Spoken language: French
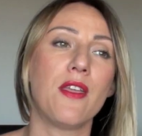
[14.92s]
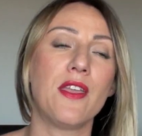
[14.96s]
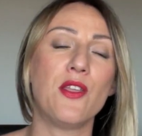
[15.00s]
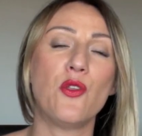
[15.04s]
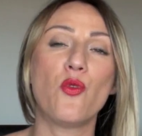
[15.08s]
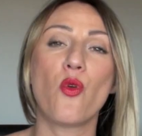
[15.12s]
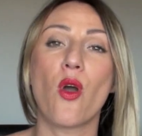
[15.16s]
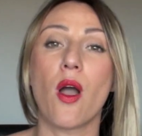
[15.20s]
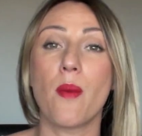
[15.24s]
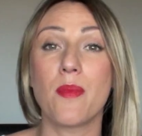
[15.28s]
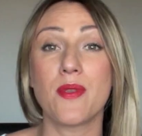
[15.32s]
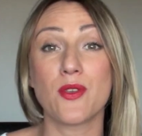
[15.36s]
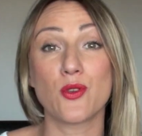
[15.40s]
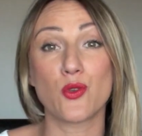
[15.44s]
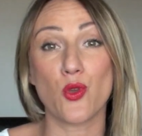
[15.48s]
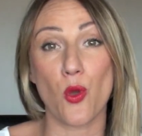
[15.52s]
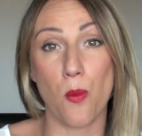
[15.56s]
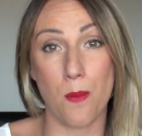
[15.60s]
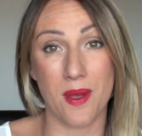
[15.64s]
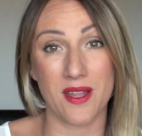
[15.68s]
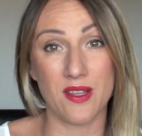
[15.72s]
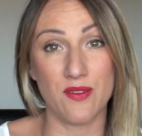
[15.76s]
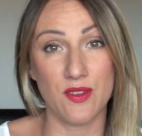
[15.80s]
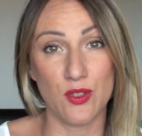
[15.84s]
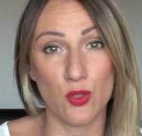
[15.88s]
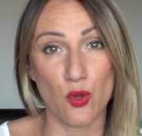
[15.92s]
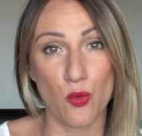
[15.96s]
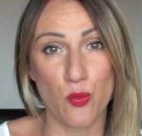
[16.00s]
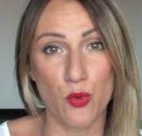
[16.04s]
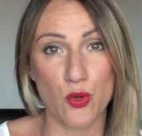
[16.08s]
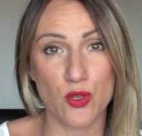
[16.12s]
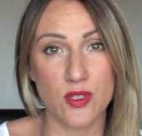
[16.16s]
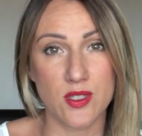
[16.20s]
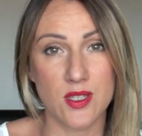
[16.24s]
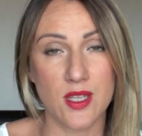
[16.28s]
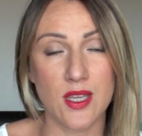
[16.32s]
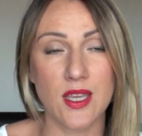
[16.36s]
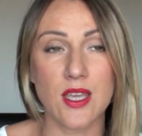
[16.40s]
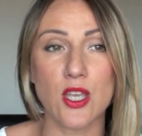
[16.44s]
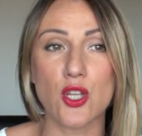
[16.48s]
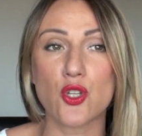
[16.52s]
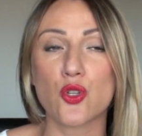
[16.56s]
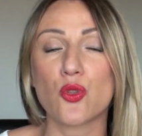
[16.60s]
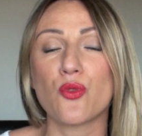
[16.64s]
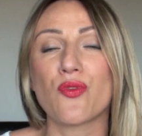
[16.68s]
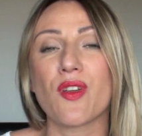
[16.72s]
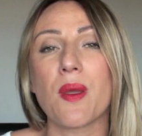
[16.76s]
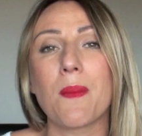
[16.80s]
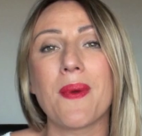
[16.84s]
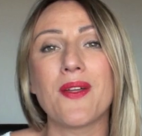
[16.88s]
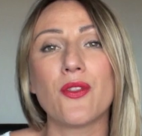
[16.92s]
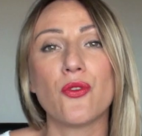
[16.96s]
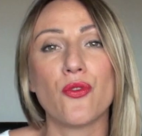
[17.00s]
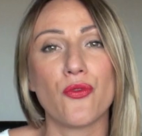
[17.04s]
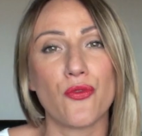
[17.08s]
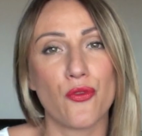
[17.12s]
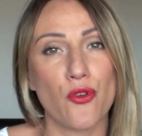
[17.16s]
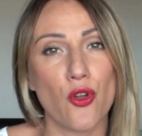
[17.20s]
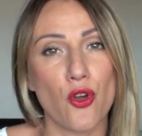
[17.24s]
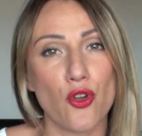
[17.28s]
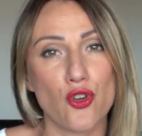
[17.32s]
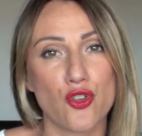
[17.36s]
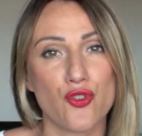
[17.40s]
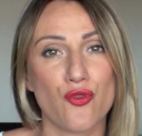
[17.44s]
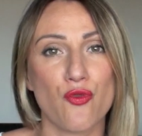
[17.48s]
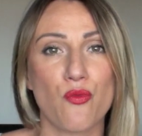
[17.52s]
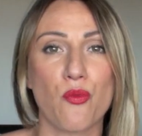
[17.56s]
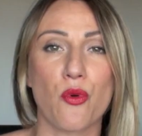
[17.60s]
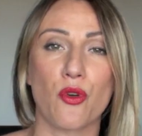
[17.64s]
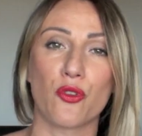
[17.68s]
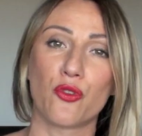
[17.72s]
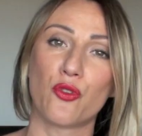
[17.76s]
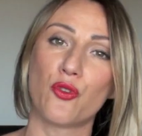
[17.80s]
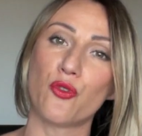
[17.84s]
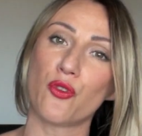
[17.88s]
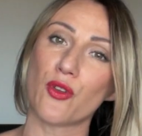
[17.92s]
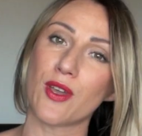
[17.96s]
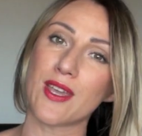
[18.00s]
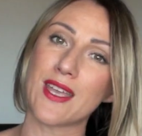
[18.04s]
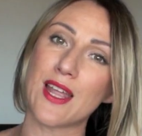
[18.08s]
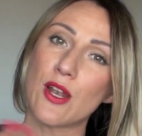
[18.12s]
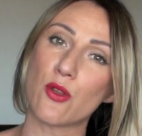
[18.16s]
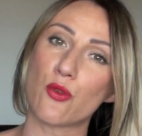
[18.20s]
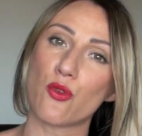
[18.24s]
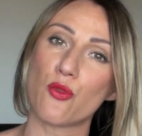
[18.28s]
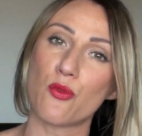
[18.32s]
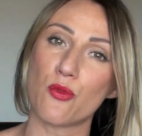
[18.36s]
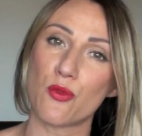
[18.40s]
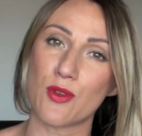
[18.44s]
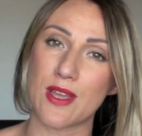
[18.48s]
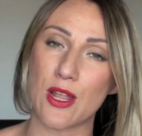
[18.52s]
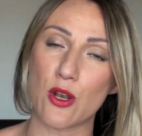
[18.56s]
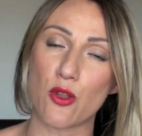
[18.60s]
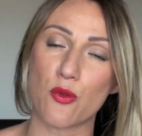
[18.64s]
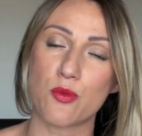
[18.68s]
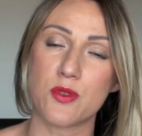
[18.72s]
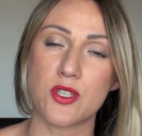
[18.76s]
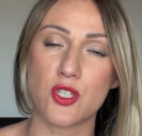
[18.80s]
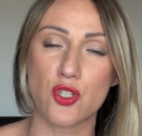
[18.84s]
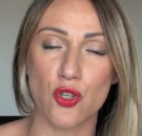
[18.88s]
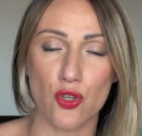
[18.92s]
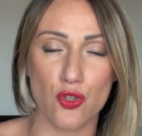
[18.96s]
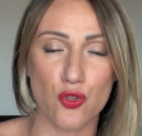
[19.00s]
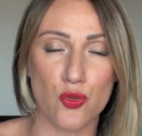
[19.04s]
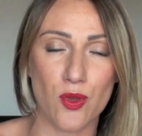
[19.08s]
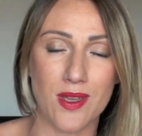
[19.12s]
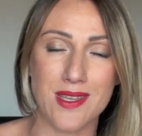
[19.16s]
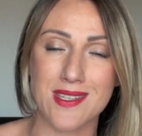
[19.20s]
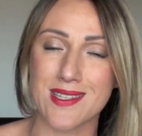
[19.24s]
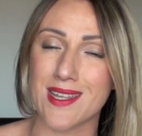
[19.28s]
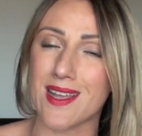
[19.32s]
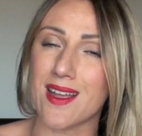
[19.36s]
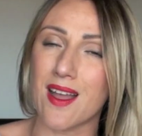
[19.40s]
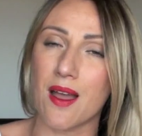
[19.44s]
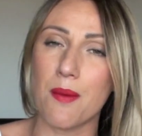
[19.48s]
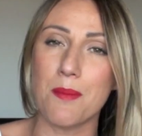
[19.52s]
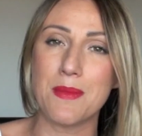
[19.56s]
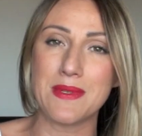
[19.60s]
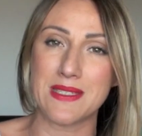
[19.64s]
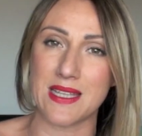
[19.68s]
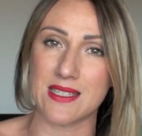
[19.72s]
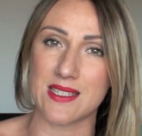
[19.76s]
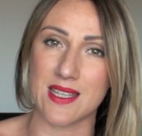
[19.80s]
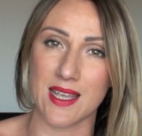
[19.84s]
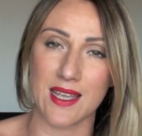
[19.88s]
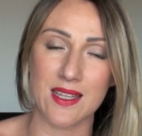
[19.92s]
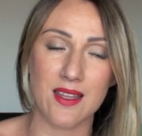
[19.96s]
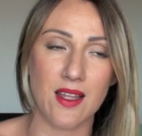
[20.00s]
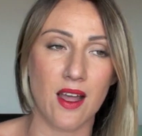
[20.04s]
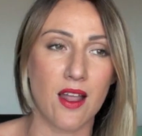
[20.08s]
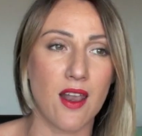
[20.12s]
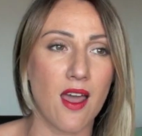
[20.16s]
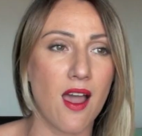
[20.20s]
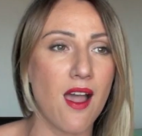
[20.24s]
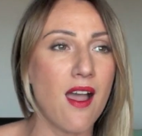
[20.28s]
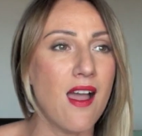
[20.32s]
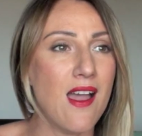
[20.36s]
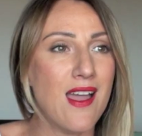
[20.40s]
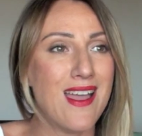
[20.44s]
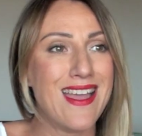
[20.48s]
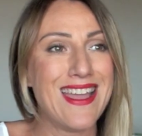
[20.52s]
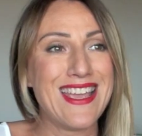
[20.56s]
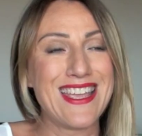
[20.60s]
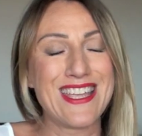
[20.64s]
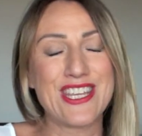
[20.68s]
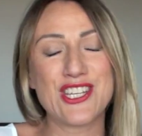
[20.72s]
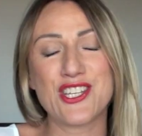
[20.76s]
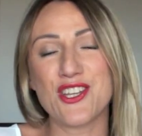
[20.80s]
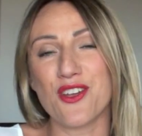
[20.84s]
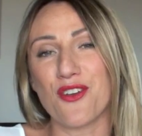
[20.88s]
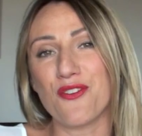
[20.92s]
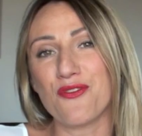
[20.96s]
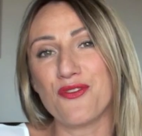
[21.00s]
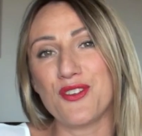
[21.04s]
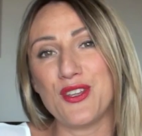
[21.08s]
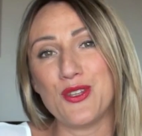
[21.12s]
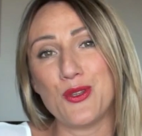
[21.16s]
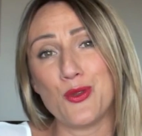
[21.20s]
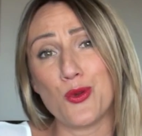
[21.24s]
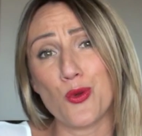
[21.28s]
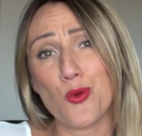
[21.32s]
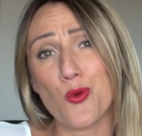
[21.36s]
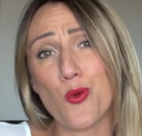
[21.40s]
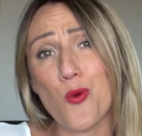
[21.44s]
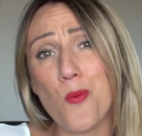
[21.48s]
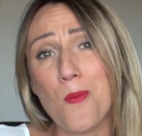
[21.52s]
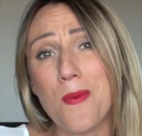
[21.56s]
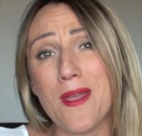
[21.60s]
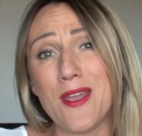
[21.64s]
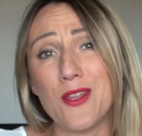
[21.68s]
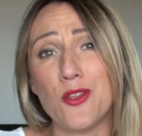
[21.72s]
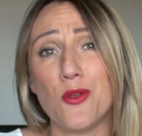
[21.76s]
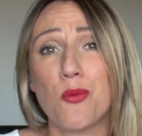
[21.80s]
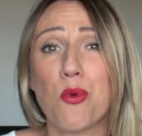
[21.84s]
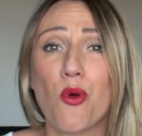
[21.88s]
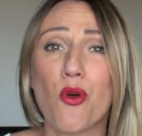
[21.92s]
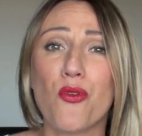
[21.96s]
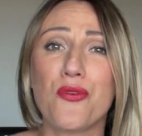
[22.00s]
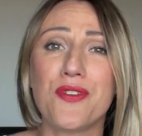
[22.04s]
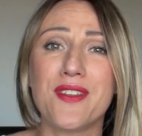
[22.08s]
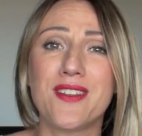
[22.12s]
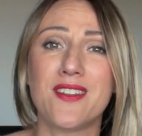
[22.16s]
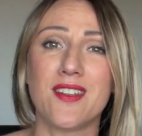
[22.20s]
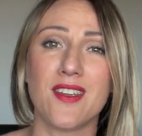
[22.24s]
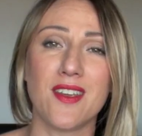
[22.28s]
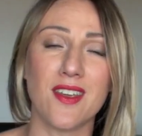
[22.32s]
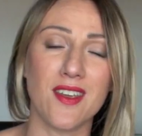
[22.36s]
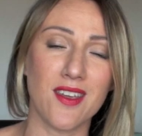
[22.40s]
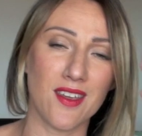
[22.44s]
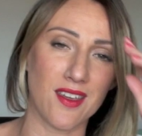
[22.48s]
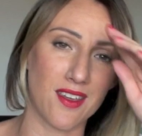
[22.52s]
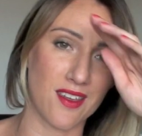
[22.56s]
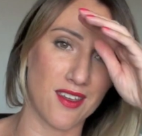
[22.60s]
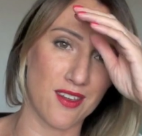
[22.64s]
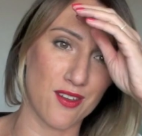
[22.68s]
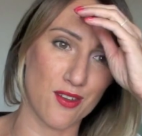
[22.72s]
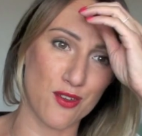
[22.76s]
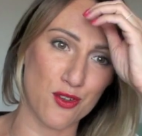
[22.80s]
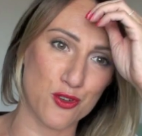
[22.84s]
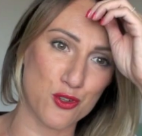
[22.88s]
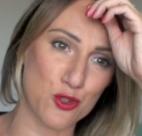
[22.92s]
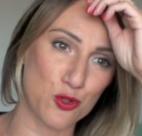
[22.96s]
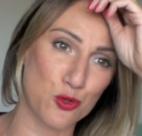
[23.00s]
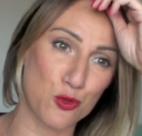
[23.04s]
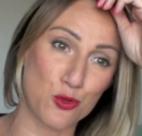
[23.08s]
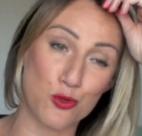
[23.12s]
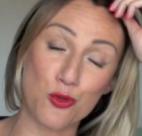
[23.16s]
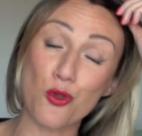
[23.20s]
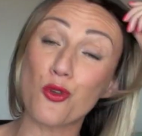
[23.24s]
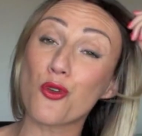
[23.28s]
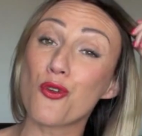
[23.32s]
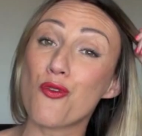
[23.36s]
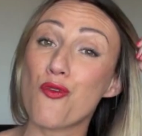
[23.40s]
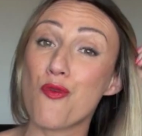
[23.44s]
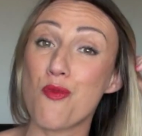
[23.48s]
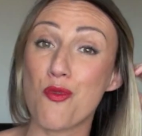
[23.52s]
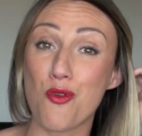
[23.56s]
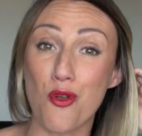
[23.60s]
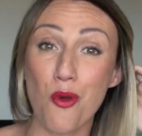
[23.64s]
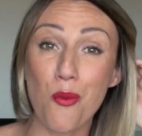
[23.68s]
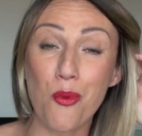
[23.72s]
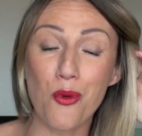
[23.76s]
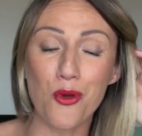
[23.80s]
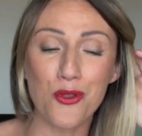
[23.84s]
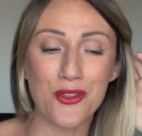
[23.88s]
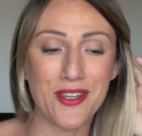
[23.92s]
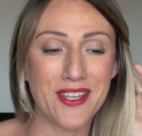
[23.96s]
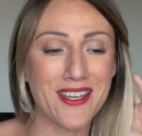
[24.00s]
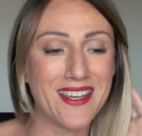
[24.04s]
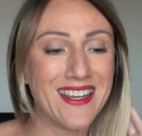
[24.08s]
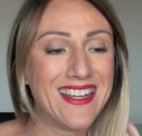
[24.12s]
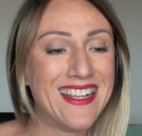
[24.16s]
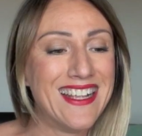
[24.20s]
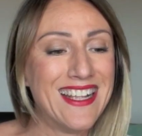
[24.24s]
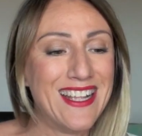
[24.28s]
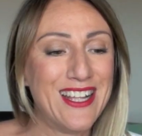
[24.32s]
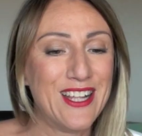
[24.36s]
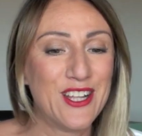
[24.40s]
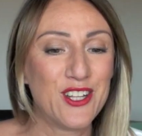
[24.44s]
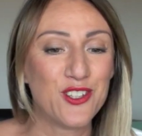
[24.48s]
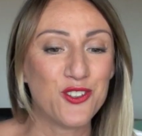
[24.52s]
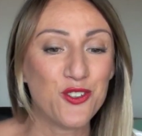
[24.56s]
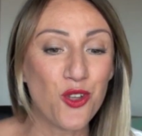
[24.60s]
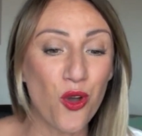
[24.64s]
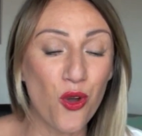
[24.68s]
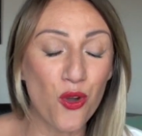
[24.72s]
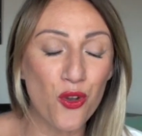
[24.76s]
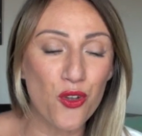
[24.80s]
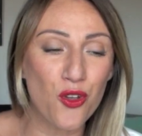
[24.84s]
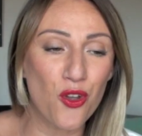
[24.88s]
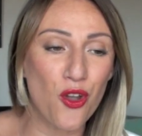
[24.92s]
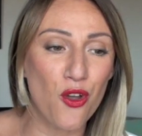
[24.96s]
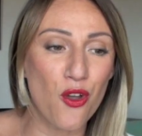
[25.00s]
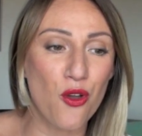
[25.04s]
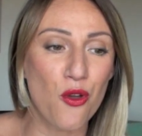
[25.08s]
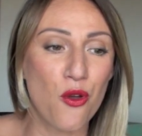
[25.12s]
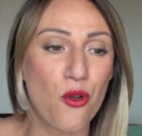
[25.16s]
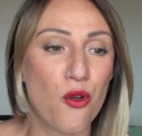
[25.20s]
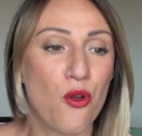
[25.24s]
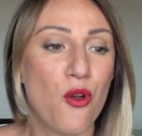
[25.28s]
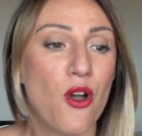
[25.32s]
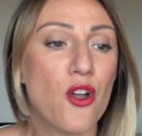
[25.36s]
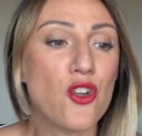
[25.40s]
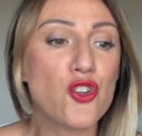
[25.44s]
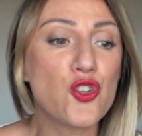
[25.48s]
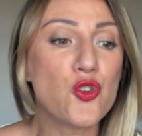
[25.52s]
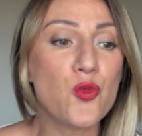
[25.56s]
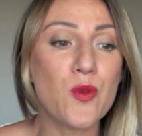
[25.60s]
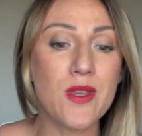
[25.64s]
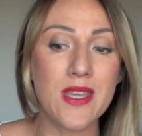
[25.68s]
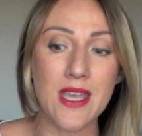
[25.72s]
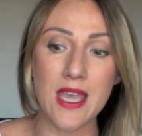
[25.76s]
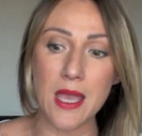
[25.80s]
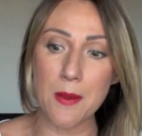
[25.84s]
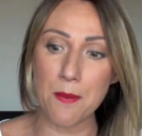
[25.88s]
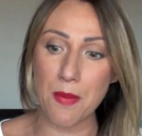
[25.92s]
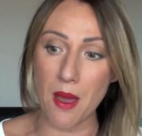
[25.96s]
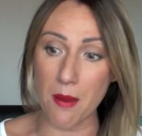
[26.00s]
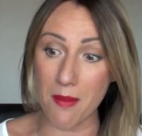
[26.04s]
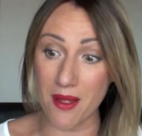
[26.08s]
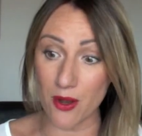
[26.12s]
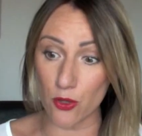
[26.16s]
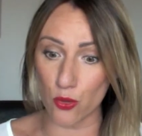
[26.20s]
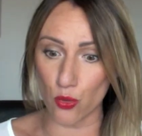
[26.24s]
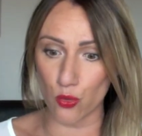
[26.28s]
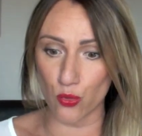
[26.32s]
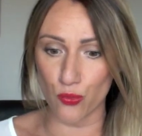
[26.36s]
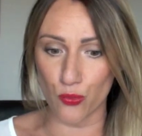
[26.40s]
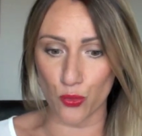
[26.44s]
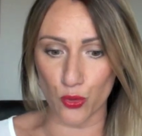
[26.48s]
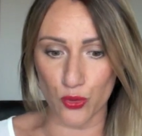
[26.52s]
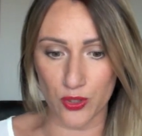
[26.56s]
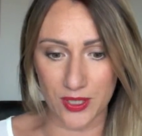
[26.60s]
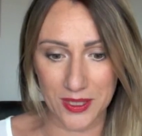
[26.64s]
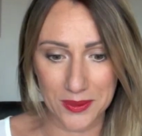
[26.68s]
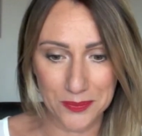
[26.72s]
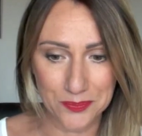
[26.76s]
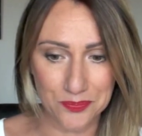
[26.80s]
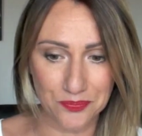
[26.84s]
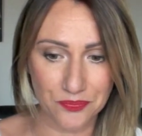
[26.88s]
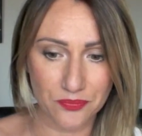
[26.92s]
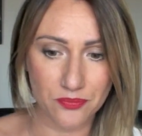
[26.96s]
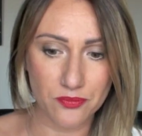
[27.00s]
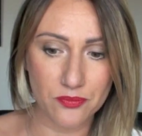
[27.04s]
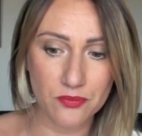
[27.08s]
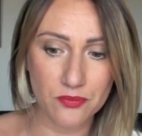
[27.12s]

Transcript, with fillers: il n'y aura bien sûr pas de vidéo postée et je ne ferai pas de vlog, je vous posterai quelques, quelques petites choses sur Instagram, mais ça s'arrêtera là. J'ai envie de couper, de profiter et je suis sûre que vous me comprenez. Donc en juillet, pas mal de nouveautés.